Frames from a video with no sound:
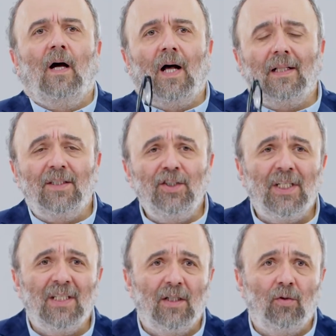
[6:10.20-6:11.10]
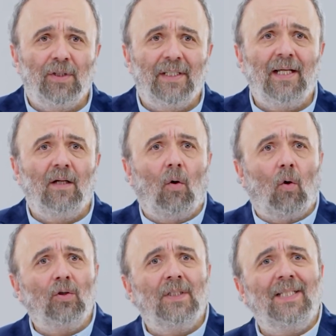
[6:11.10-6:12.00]
Altıncı kategoride
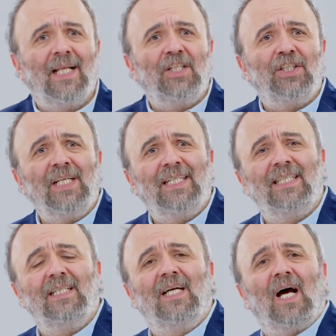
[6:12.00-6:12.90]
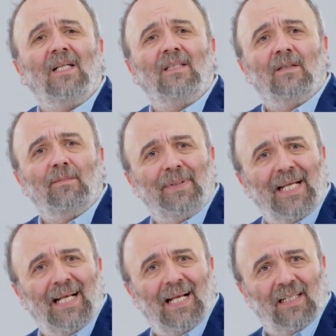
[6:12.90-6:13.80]
orta derecede kırılgan
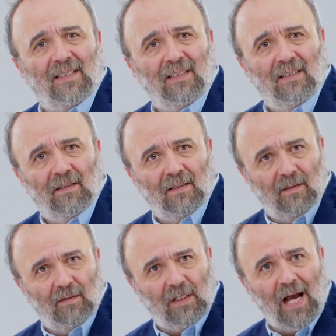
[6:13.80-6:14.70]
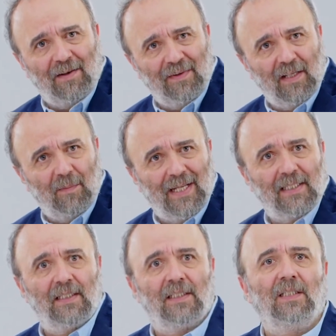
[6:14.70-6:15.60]
bireyler tarif
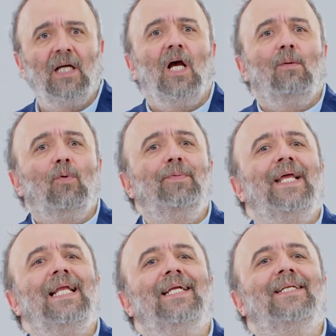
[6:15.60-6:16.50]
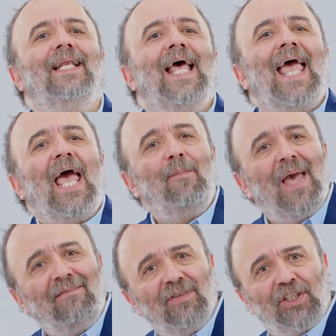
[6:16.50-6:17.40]
edilmektedir. Bu bireylerin hem
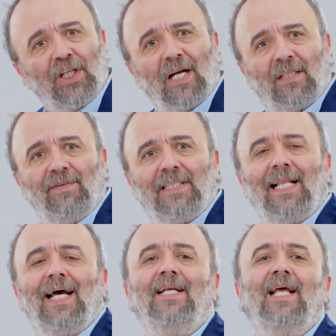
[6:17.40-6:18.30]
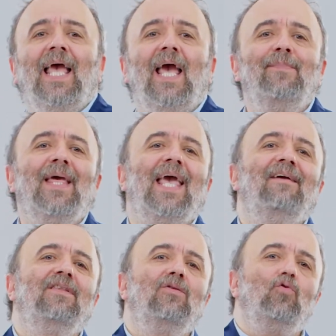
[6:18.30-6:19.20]
ev dışı aktiviteler hem de
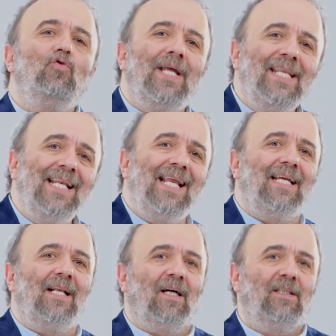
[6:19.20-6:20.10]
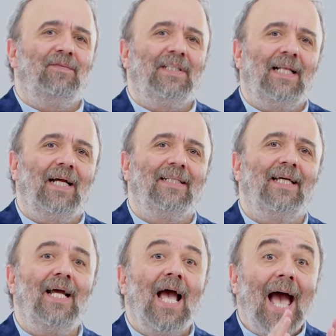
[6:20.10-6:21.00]
evin düzeniyle ilgili
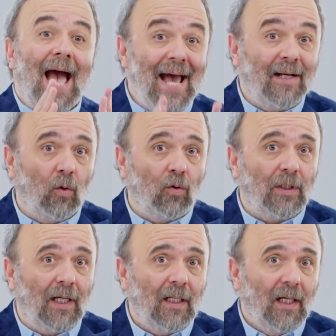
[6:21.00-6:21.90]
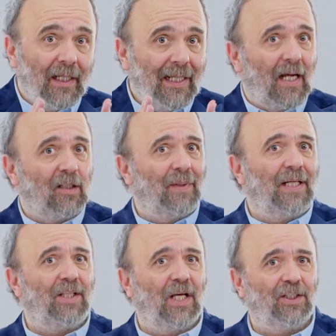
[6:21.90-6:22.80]
aktivitelerde her konuda yardıma
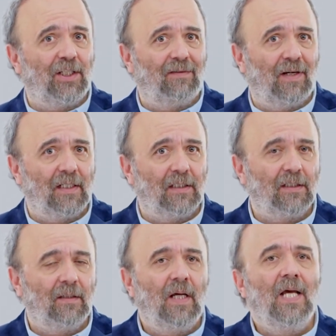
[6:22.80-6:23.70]
ihtiyaçları vardır.